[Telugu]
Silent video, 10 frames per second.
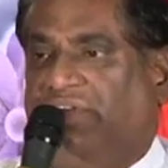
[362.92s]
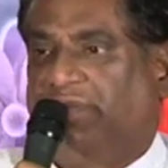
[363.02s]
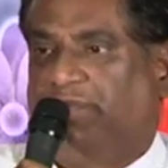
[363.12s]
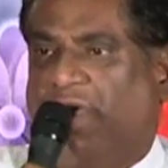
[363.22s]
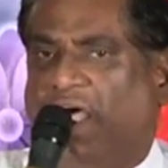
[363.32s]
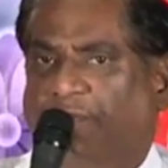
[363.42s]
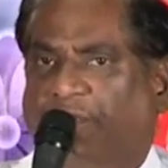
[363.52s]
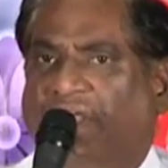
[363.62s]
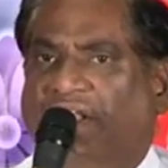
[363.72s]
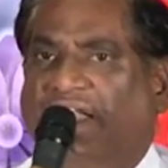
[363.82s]
ఏమండి బాపు
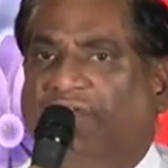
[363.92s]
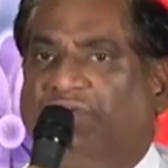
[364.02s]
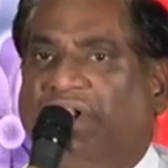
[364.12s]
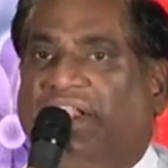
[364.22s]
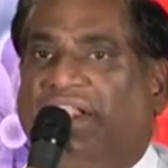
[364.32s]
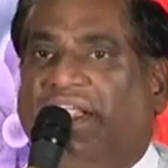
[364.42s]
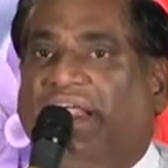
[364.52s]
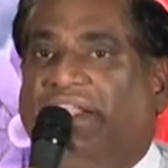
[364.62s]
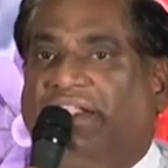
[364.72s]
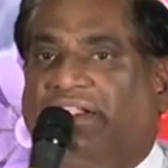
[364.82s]
గారులాగా ఉన్నారే
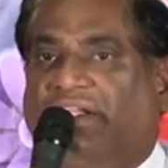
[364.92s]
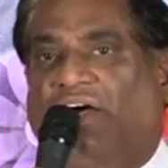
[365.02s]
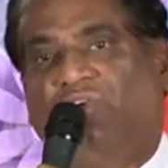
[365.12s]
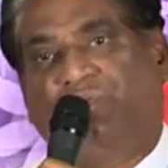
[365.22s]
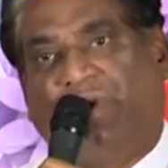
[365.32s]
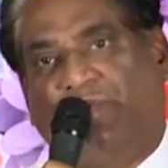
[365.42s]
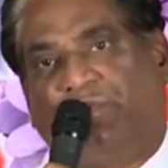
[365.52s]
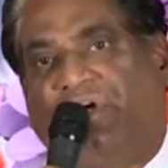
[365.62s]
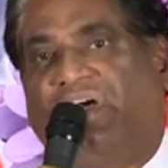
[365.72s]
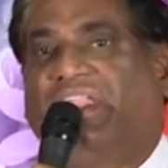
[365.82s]
అని అవును
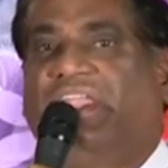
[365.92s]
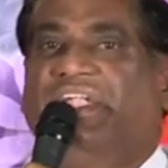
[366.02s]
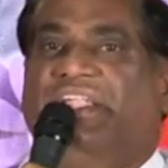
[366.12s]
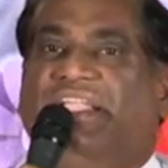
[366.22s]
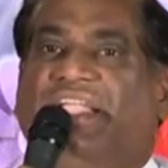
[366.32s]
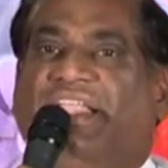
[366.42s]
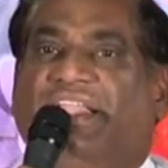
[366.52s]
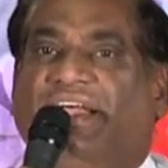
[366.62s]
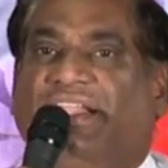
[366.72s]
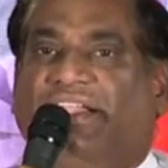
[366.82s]
బాపు గారేనండి
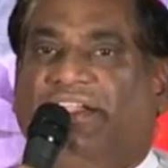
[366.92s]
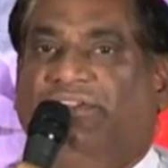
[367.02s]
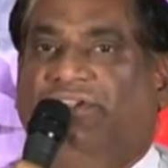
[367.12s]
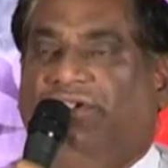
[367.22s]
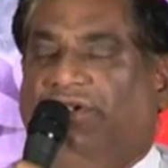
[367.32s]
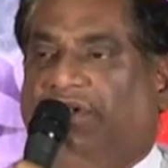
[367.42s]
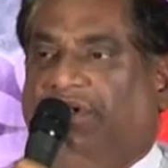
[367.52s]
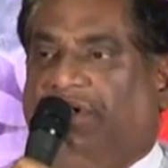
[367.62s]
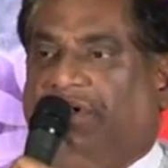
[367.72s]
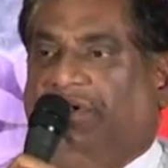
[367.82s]
ఆయన అన్నారు
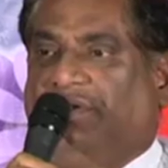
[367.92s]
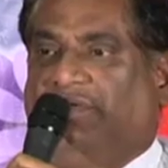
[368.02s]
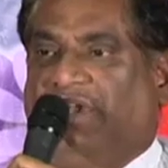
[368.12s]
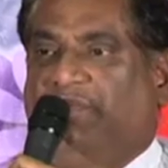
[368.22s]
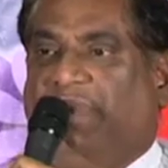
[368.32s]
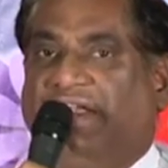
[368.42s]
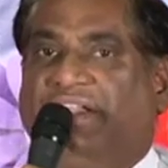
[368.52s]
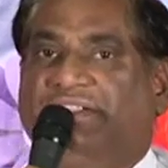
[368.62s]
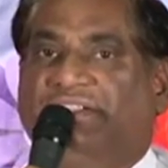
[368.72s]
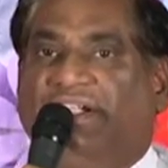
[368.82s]
వారిని
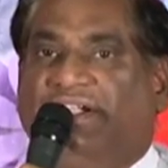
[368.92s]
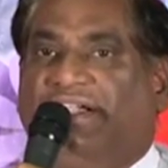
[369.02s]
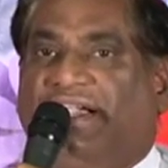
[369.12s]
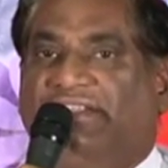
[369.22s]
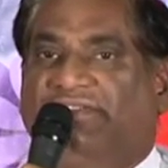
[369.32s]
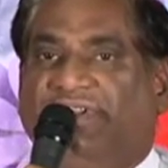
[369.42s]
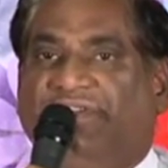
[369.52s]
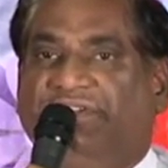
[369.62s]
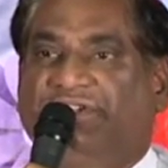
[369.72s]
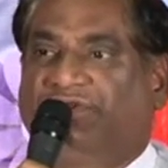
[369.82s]
పలకరించాలంటే కష్టమైన
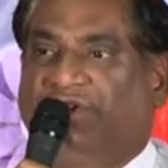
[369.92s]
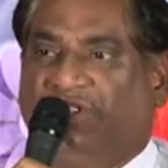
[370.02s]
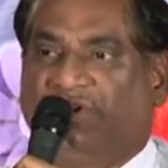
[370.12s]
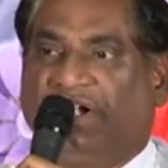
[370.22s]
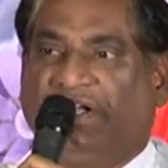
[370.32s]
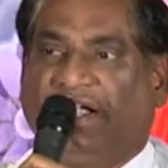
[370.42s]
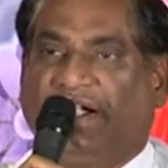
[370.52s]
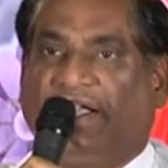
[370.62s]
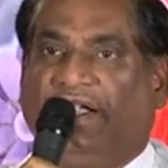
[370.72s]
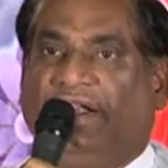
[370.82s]
విషయం ఎందుకంటే
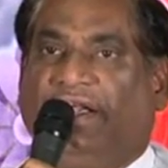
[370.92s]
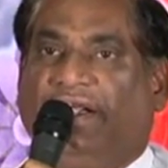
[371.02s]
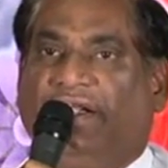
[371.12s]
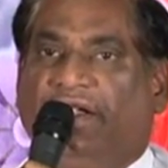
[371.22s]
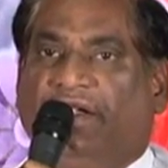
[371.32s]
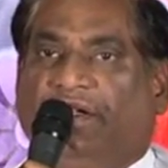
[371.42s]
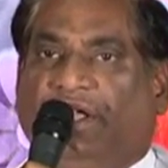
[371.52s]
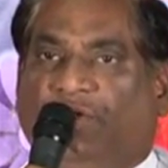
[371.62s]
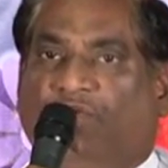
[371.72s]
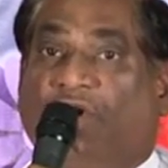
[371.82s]
అక్కడ ఆయన
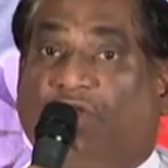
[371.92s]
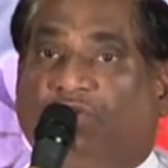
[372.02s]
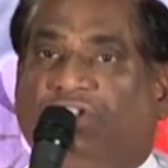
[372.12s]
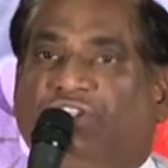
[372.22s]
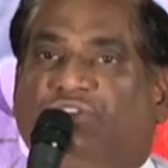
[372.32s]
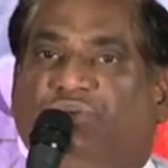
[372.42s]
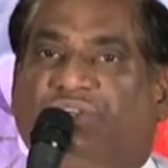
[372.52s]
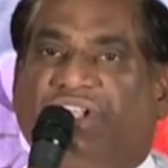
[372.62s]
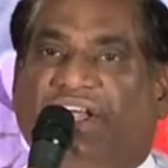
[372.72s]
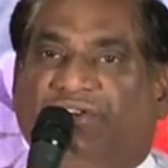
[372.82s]
ఏదో వర్క్
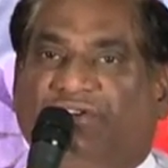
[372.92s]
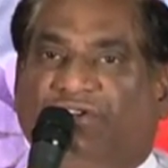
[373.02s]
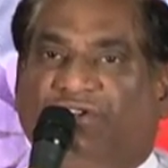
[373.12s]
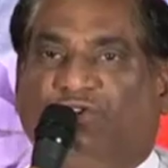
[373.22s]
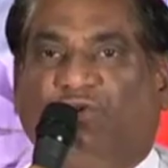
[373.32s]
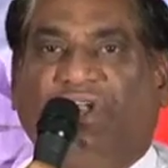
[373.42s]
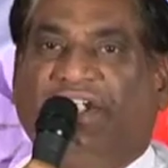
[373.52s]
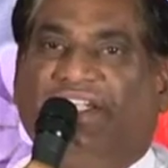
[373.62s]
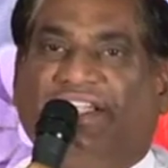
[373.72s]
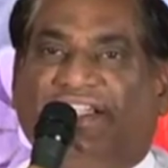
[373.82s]
చేసుకుంటున్నారు
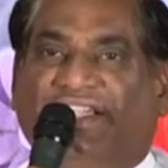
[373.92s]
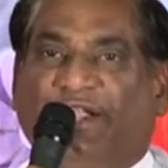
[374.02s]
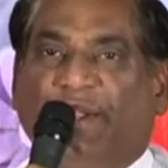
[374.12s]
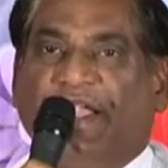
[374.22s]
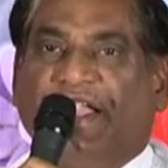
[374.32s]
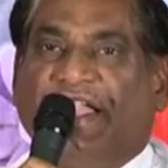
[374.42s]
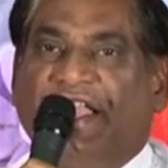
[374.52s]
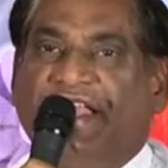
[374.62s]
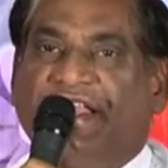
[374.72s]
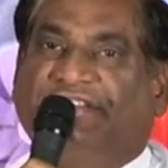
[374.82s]
చూడండి
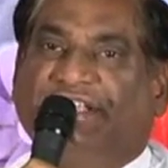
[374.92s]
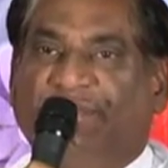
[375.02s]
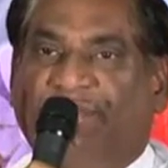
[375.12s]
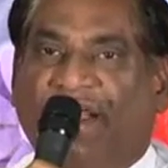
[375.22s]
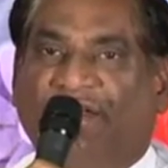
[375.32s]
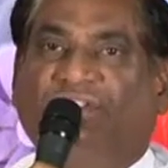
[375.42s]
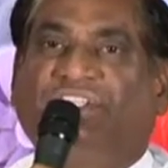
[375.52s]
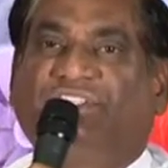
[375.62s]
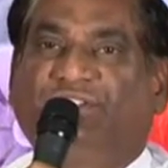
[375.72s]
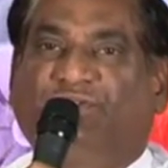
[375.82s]
ఇన్ని సినిమాలు
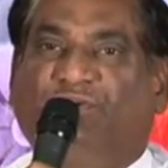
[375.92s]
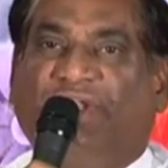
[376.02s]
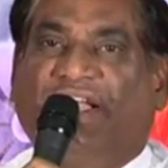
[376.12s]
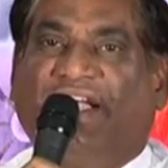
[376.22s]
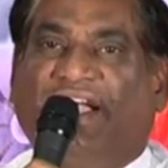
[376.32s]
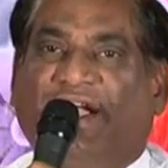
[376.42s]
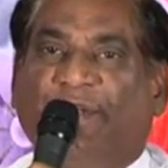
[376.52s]
తీసి కూడా